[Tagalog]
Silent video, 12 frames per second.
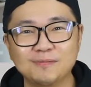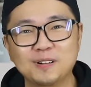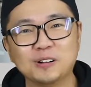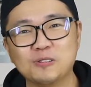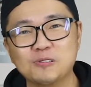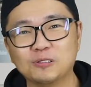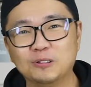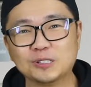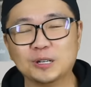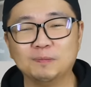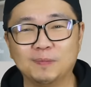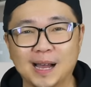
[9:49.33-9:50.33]

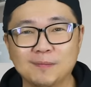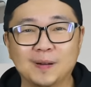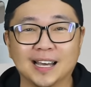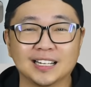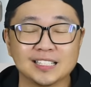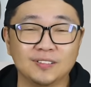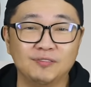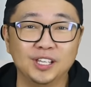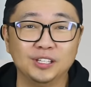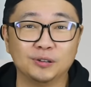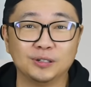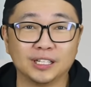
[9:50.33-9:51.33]
mag-conclusion pa para sa
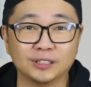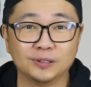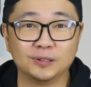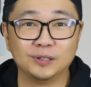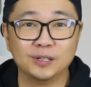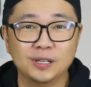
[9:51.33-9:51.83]
video na to.